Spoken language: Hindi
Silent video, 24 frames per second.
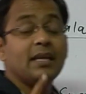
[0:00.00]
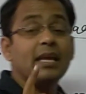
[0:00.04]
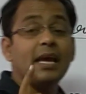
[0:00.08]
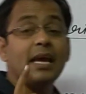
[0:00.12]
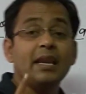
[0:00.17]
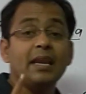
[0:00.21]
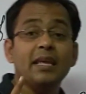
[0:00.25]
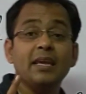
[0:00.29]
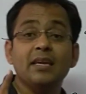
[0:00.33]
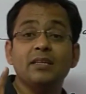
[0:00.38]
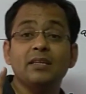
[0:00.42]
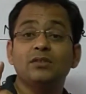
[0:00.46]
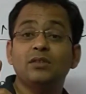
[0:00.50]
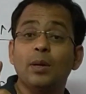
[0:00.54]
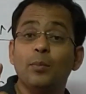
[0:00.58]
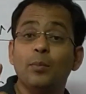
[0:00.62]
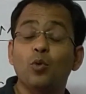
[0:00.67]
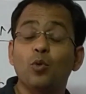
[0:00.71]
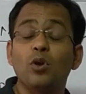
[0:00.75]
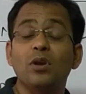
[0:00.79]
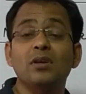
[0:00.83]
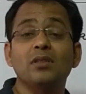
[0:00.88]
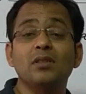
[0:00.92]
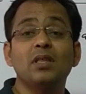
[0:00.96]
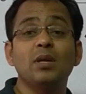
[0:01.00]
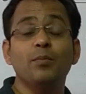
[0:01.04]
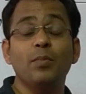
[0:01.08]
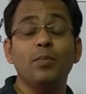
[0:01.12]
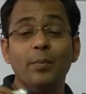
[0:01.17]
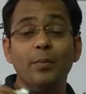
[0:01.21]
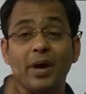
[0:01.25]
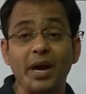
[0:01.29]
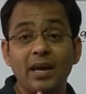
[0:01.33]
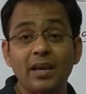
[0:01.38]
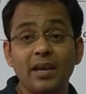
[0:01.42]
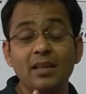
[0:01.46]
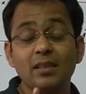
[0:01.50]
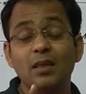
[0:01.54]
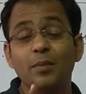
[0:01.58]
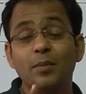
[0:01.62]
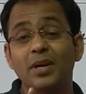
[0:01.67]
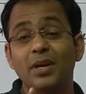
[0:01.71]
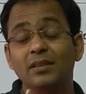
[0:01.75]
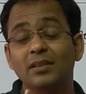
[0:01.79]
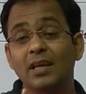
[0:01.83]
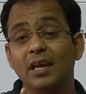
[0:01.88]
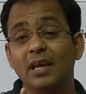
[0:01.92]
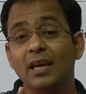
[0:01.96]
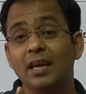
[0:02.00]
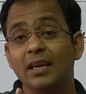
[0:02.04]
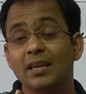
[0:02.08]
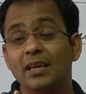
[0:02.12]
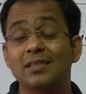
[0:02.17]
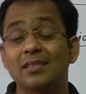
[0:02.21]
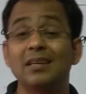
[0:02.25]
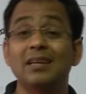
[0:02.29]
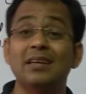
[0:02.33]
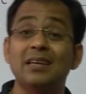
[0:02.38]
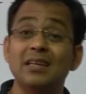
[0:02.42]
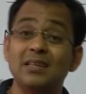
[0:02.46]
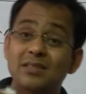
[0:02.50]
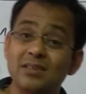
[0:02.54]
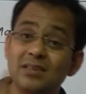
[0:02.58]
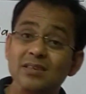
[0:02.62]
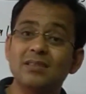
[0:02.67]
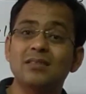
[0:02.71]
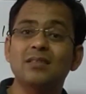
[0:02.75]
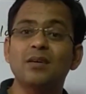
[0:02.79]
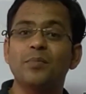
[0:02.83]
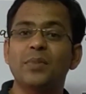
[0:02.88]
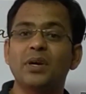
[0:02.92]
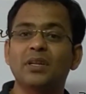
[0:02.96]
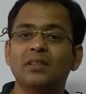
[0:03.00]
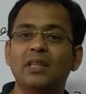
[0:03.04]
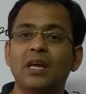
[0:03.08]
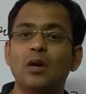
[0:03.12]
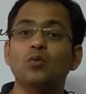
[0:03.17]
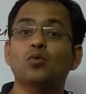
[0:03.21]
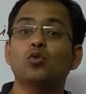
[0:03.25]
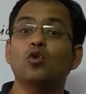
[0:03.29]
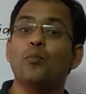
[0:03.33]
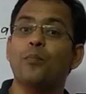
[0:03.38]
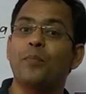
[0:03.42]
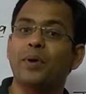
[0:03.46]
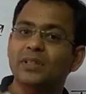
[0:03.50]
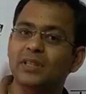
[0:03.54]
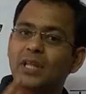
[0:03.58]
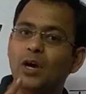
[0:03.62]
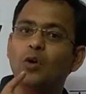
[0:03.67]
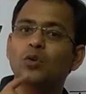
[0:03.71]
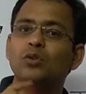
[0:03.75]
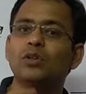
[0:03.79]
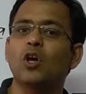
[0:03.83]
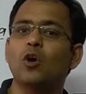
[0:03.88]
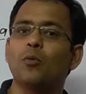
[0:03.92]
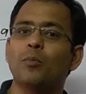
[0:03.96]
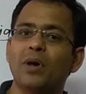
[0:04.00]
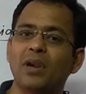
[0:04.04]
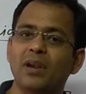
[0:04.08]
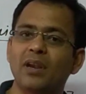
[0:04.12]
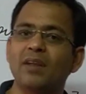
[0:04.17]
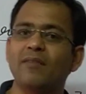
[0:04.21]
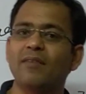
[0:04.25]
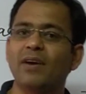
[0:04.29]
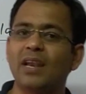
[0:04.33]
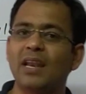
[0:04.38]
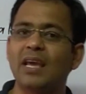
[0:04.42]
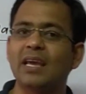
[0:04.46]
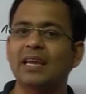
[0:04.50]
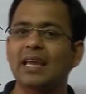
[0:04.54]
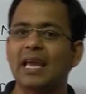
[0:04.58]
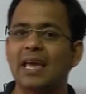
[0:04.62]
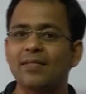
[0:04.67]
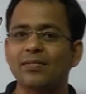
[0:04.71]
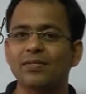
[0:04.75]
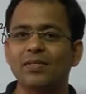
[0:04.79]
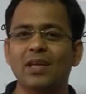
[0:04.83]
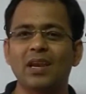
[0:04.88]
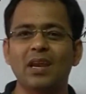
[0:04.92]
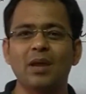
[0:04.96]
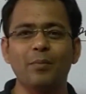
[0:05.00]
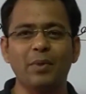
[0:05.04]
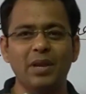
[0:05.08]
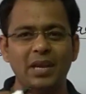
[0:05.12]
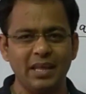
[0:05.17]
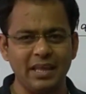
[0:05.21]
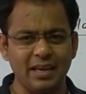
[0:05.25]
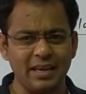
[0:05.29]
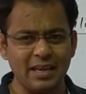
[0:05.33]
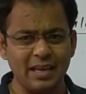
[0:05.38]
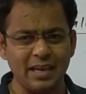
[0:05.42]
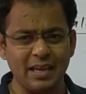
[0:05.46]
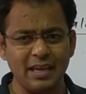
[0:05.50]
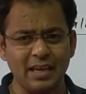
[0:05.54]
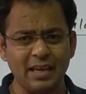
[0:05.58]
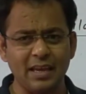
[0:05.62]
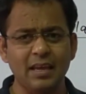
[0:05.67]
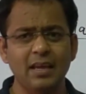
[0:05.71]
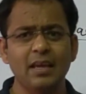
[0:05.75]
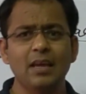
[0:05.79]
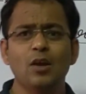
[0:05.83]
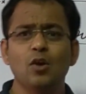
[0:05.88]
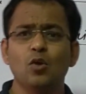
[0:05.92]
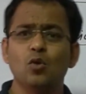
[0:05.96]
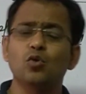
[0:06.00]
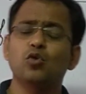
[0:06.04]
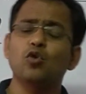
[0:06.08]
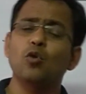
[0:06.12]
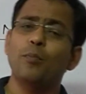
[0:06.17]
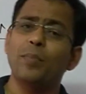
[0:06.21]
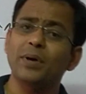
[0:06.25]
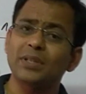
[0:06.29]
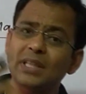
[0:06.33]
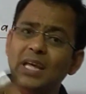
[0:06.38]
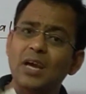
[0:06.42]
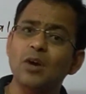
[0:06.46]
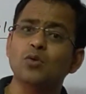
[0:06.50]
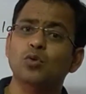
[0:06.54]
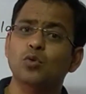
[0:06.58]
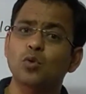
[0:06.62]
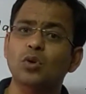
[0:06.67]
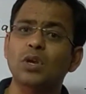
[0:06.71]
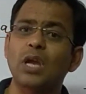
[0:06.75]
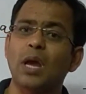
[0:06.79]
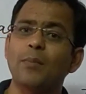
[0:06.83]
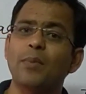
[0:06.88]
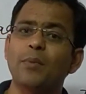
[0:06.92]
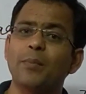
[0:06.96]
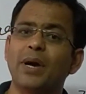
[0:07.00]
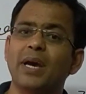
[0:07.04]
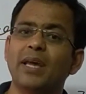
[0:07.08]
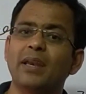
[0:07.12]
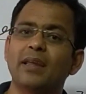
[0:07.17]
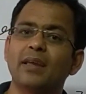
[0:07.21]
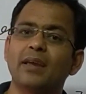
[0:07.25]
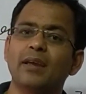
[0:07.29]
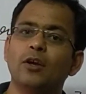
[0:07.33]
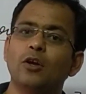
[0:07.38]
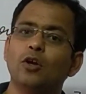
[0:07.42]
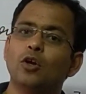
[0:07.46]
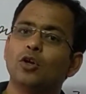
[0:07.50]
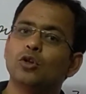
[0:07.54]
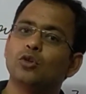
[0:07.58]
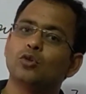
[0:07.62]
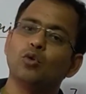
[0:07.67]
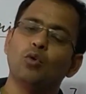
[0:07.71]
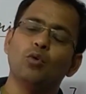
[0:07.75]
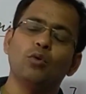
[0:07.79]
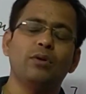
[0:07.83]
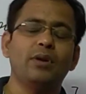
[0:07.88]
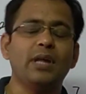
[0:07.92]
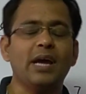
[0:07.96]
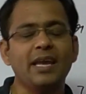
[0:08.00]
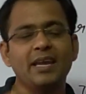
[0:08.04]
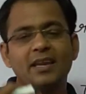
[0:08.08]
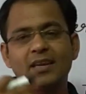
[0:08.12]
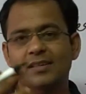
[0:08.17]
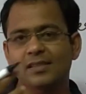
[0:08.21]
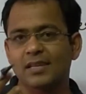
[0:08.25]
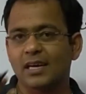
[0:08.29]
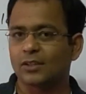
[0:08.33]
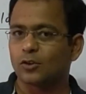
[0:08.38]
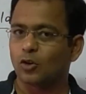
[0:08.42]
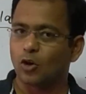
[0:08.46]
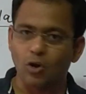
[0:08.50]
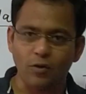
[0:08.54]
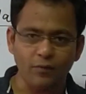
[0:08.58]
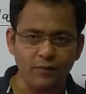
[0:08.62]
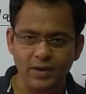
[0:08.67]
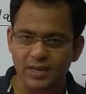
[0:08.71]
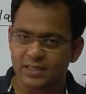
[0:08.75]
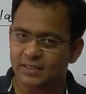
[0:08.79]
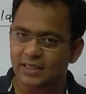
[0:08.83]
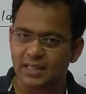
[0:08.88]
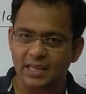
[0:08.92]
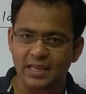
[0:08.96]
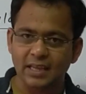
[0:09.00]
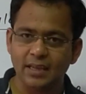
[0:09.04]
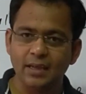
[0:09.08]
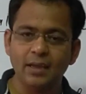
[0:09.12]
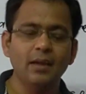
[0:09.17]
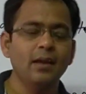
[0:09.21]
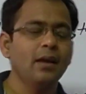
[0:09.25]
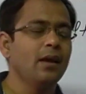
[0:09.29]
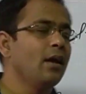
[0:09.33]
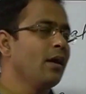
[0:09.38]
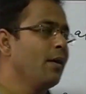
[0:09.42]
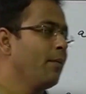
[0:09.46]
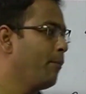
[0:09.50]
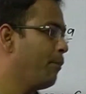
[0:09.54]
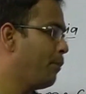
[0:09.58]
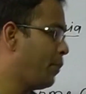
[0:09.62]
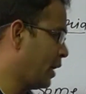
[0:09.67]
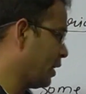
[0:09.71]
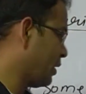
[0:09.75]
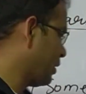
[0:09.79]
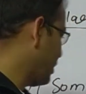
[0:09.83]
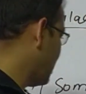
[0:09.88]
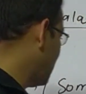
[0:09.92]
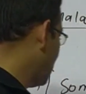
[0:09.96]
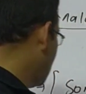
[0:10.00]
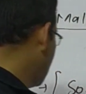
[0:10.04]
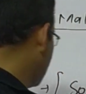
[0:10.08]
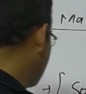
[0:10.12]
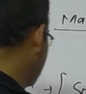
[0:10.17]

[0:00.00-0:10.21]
यानी कि जब कोई किसी बीमारी से मरता है किसी डिजीज से मरता है उसको पता होता है मरने वाला है कैंसर है मलेरिया है उसको पता है उसको क्या बीमारी है तो डाई के साथ ऑफ लगता है बट